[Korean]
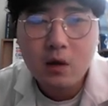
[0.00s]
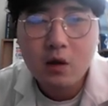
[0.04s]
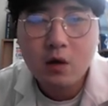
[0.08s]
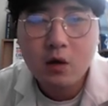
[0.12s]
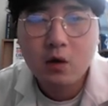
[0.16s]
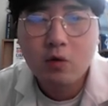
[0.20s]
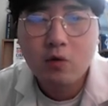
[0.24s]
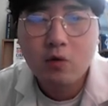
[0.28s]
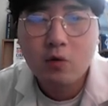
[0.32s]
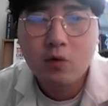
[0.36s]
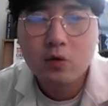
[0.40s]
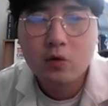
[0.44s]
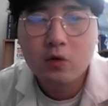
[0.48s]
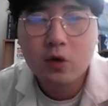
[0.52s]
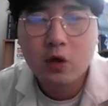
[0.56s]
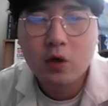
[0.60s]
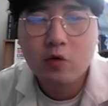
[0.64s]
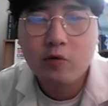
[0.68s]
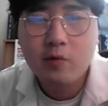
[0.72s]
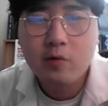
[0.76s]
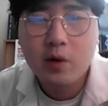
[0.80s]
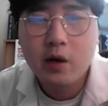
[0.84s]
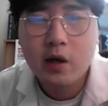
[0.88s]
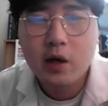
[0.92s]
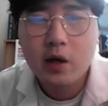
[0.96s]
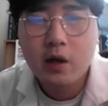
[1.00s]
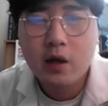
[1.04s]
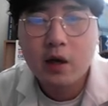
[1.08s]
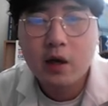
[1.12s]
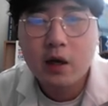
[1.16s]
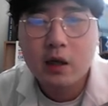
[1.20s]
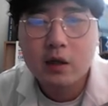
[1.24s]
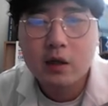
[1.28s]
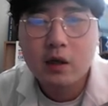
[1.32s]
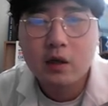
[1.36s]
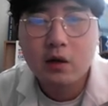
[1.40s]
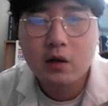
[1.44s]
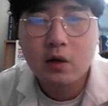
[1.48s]
곤충이 휴면하는데
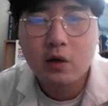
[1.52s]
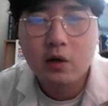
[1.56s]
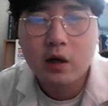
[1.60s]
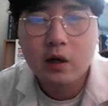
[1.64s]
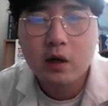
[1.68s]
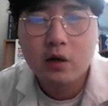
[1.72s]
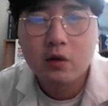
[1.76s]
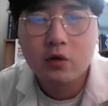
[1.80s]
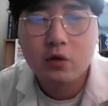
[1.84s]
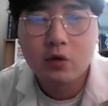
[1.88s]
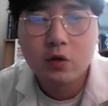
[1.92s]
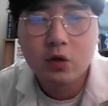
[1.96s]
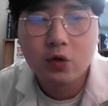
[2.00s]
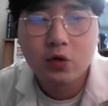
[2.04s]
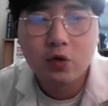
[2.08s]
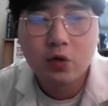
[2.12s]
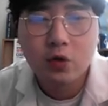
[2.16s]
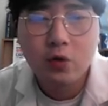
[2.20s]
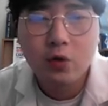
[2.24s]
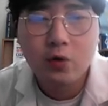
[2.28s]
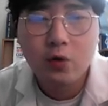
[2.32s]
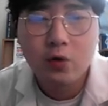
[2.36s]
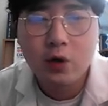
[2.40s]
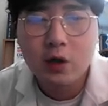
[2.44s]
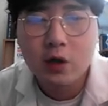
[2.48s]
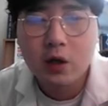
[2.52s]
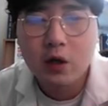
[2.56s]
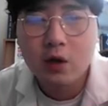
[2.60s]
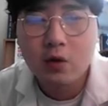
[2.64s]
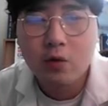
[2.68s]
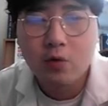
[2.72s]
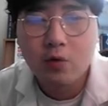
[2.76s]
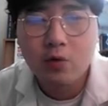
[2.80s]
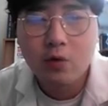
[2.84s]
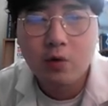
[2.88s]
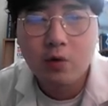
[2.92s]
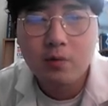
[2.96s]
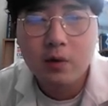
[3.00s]
가장 영향을 주는 주요 요인은
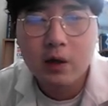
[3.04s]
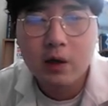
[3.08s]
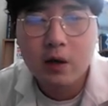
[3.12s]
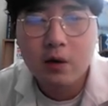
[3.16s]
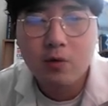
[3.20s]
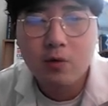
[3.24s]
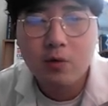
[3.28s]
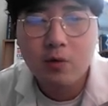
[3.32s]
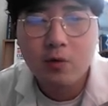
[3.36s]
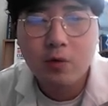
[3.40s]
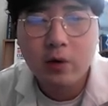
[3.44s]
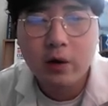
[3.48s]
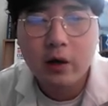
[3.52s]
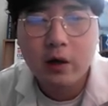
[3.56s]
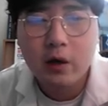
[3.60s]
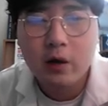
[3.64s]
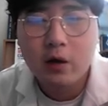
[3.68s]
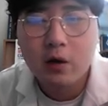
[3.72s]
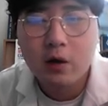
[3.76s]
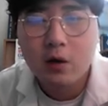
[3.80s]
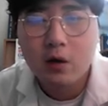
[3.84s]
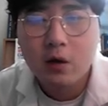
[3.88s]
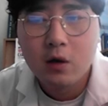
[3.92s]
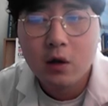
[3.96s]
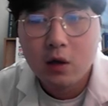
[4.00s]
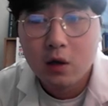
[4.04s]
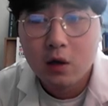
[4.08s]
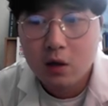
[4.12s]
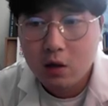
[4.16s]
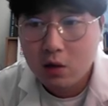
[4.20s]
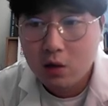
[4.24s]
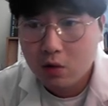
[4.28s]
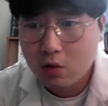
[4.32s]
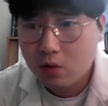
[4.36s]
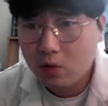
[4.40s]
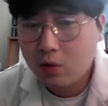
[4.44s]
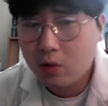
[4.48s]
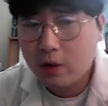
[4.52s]
온도입니다. 온도에 의해서.
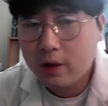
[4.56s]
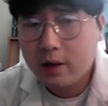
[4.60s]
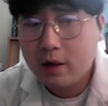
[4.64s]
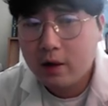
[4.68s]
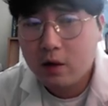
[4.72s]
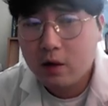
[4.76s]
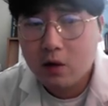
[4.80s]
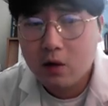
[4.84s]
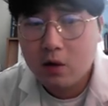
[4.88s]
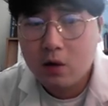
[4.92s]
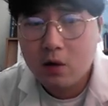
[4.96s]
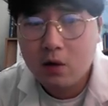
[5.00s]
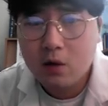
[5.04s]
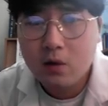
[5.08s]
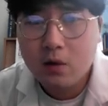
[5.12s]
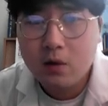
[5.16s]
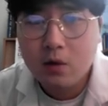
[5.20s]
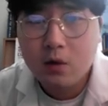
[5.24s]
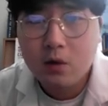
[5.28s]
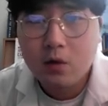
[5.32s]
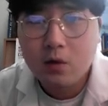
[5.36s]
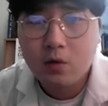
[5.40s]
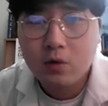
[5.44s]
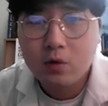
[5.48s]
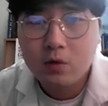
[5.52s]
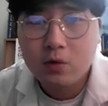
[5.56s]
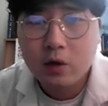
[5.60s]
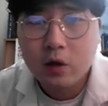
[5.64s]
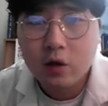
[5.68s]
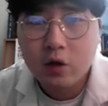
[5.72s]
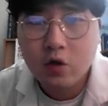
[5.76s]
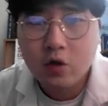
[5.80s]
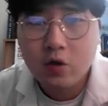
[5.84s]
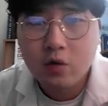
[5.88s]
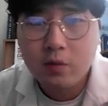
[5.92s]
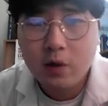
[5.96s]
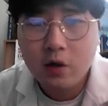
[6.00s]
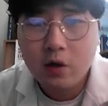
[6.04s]
온도에 의해서 곤충이
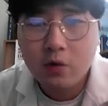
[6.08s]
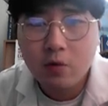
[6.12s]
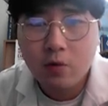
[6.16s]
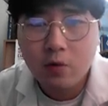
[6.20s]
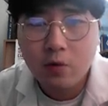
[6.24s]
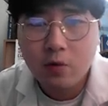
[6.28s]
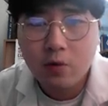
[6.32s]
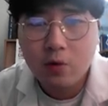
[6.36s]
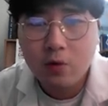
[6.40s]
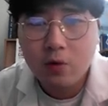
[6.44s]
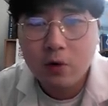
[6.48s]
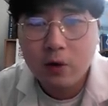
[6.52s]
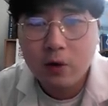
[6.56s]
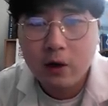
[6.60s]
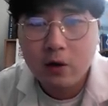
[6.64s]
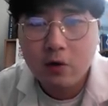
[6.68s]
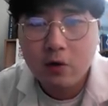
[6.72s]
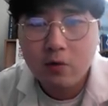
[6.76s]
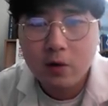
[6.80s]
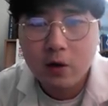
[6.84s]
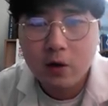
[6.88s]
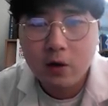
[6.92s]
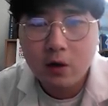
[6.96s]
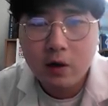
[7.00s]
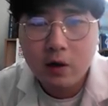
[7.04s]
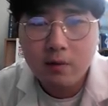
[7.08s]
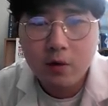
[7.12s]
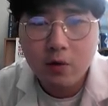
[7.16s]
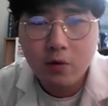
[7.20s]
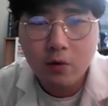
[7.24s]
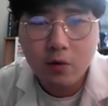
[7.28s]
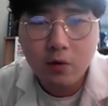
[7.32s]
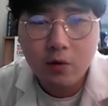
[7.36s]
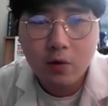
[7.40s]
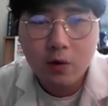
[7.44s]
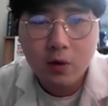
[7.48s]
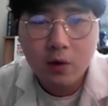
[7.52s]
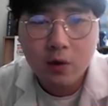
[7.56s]
휴면 온도. 네, 휴면하면
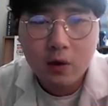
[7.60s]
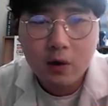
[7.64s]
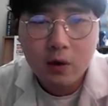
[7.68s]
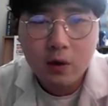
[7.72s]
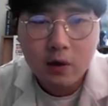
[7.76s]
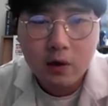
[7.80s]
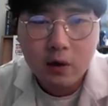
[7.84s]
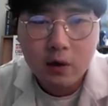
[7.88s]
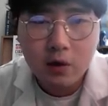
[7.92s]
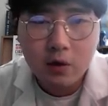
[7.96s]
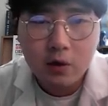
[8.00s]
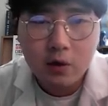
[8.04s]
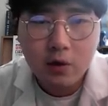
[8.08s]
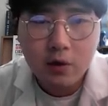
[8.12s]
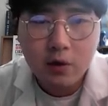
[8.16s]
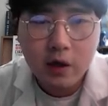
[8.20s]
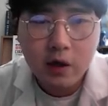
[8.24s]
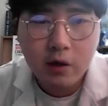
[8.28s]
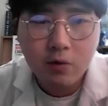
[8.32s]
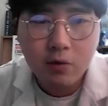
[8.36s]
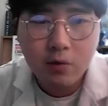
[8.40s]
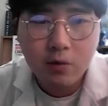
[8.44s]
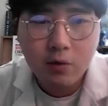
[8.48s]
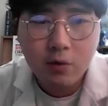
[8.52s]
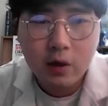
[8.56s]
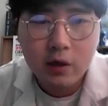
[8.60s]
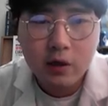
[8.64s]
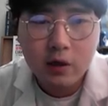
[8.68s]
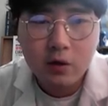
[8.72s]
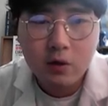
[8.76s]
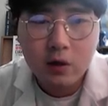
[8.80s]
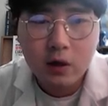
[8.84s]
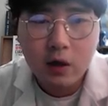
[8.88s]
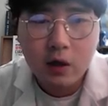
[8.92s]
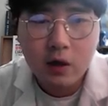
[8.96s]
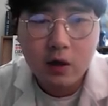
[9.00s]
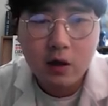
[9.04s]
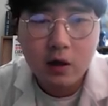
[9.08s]
온도. 그래서 적산 온도 같은 거
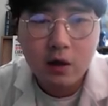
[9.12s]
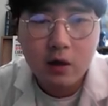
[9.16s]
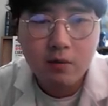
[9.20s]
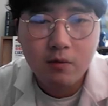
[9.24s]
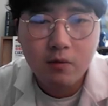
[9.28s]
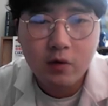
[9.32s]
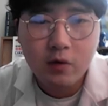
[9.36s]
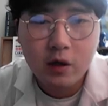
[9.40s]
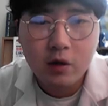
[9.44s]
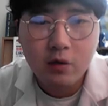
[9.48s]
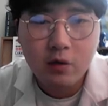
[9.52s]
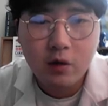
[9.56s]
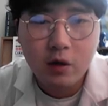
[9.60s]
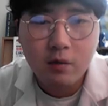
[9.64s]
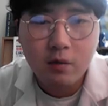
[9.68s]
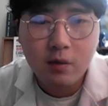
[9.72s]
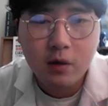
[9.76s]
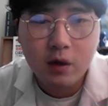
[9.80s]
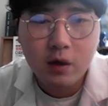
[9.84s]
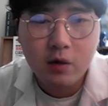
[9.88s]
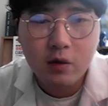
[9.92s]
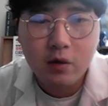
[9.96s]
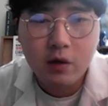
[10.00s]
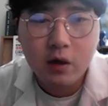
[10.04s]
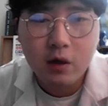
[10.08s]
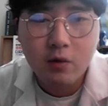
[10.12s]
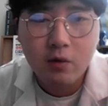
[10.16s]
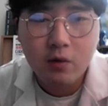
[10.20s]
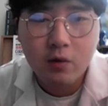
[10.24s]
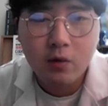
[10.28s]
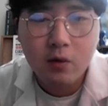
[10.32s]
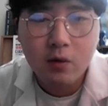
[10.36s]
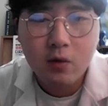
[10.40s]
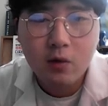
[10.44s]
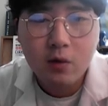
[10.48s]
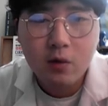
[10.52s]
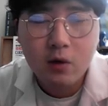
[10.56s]
계산하는 문제도 있습니다. 적산 온도.